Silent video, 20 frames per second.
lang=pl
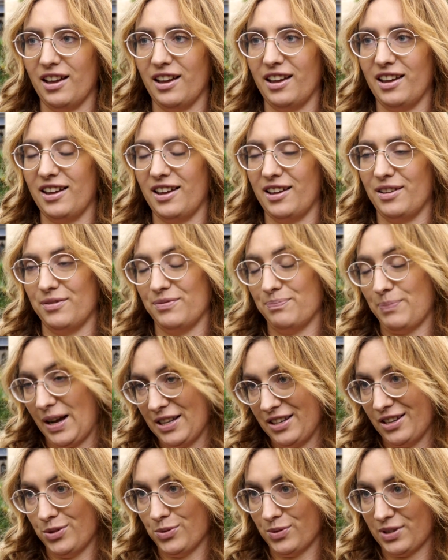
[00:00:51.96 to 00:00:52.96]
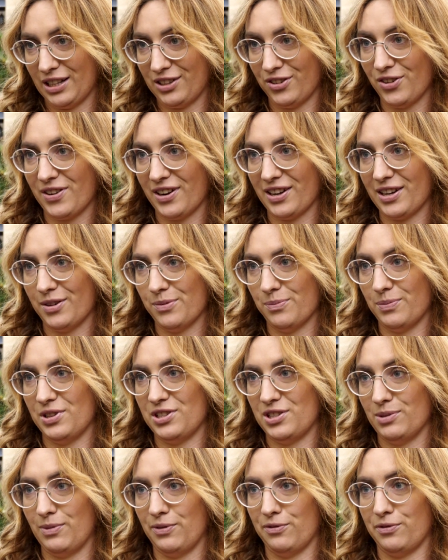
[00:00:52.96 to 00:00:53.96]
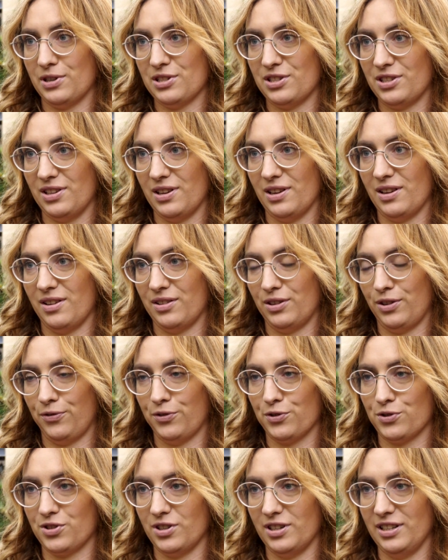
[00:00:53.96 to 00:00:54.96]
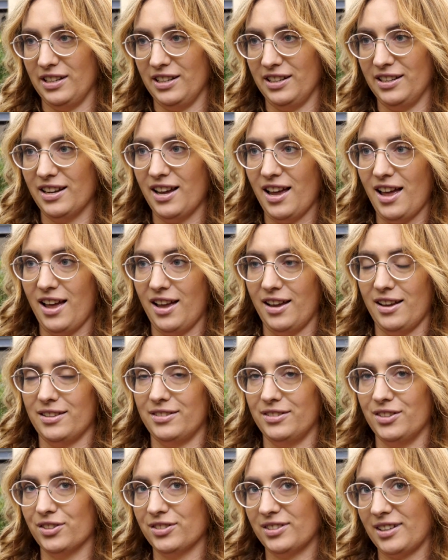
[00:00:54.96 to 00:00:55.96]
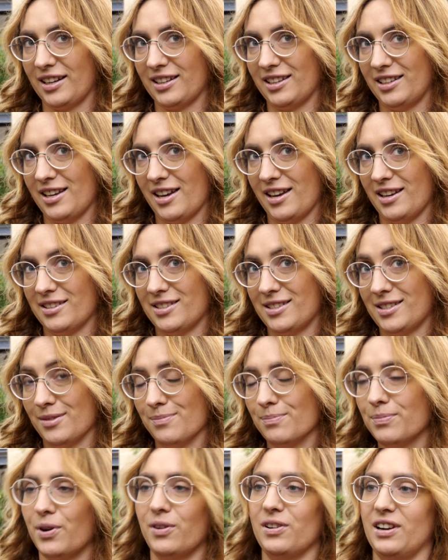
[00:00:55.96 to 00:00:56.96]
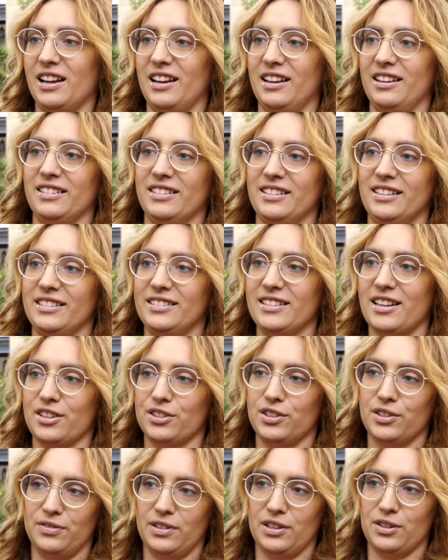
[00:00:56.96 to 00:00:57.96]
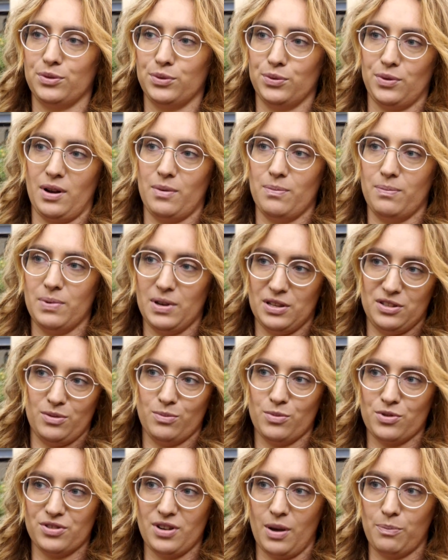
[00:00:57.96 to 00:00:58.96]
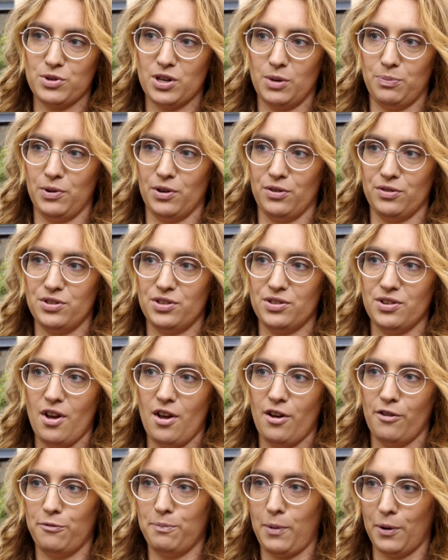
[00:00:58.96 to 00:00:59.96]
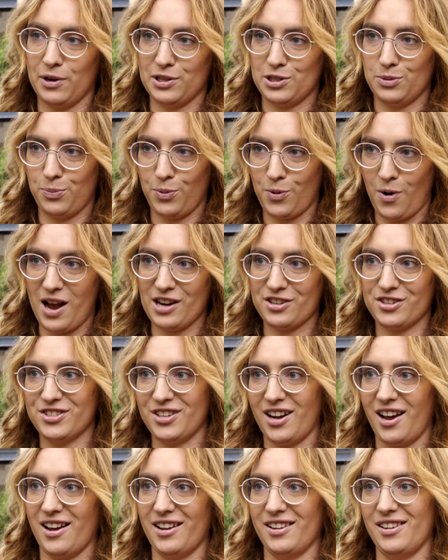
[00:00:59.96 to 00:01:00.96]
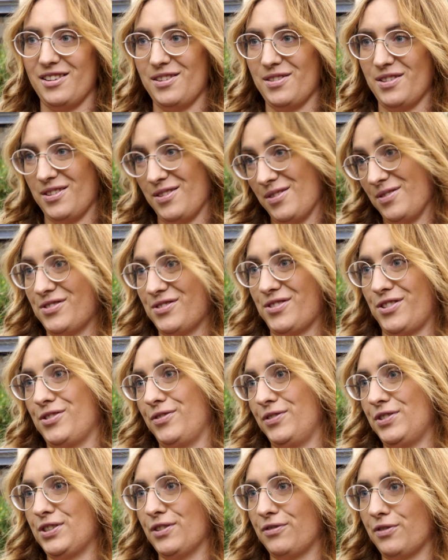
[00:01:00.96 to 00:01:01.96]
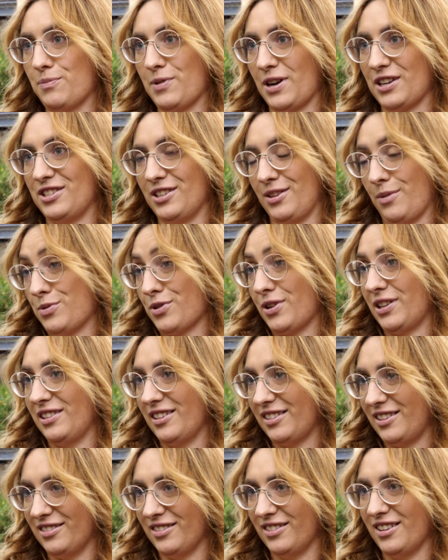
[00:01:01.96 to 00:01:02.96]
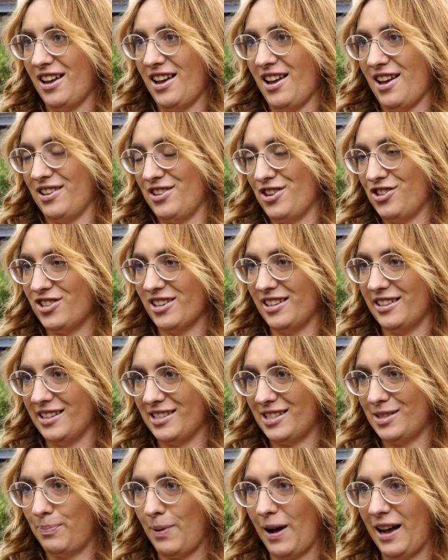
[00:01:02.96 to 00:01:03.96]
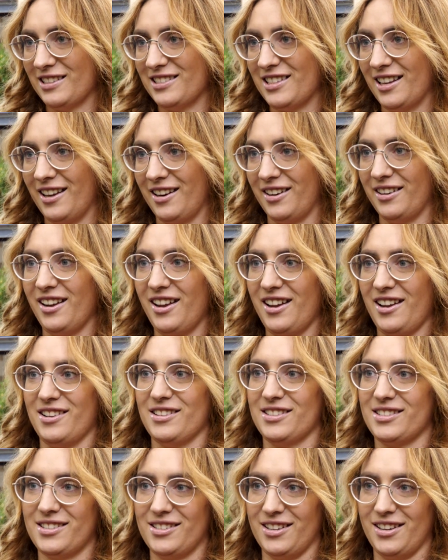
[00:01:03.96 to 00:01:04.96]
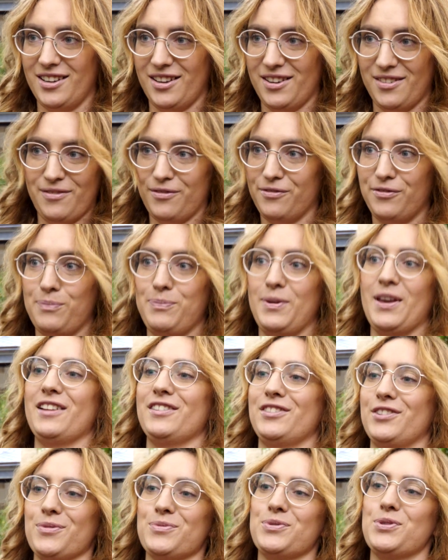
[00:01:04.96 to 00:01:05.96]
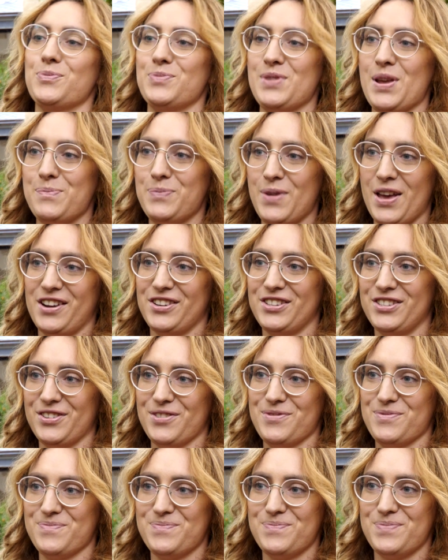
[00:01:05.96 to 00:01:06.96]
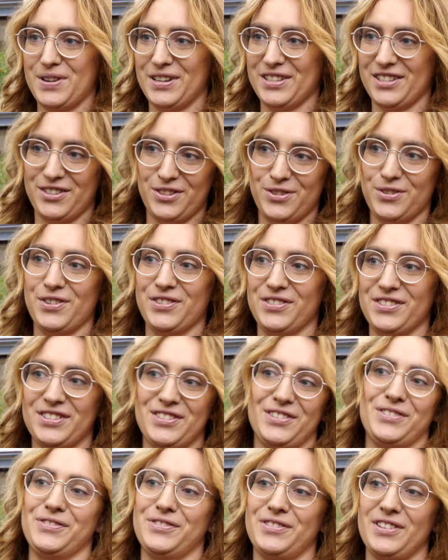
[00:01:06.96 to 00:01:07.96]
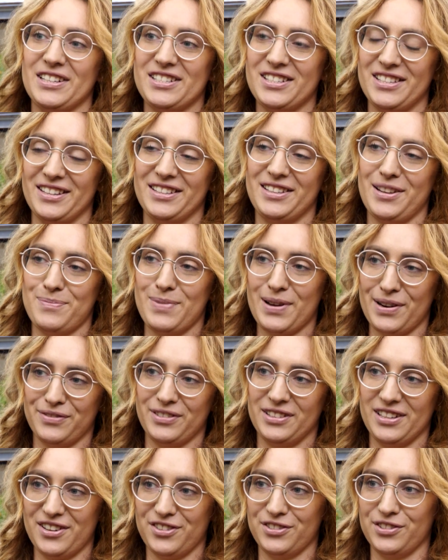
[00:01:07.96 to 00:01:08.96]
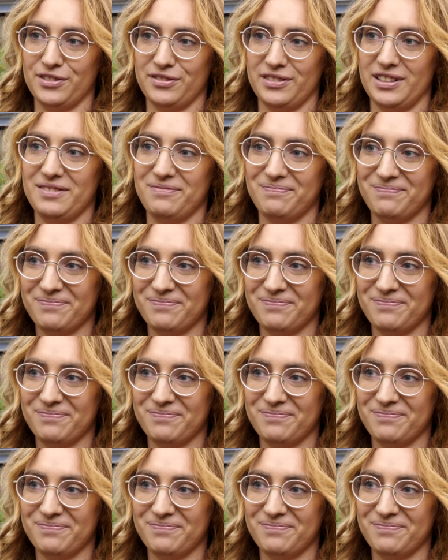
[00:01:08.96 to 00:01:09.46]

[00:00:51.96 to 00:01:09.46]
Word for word: e, pań edukatorek będziemy właśnie tworzyć czyli no, takie symbole narodowe, które będzie można przypiąć wpołać płaszcza i, rzeczywiście wybrać się na przykład na ten niedzielny spacer z wypiętą dumnie piersią prezentującą właśnie te barwy narodowe.